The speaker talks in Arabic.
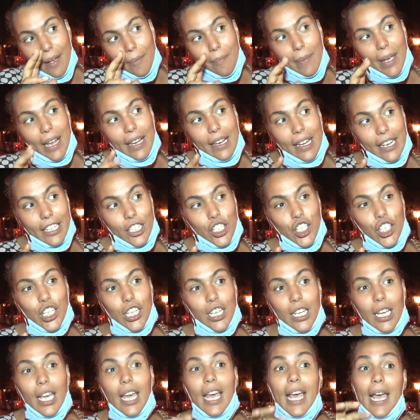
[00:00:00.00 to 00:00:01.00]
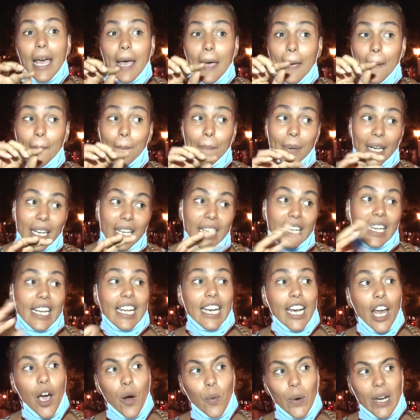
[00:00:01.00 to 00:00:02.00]
بالكش
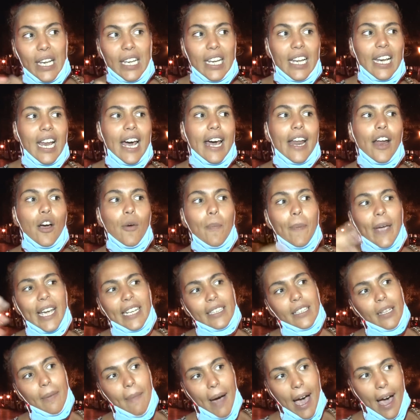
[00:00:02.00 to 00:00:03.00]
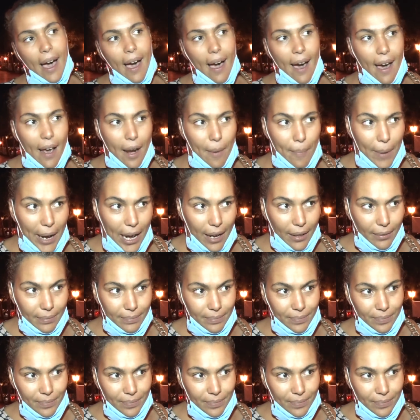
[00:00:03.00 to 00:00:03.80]
بالليله والليله راهو بيت مع اربعه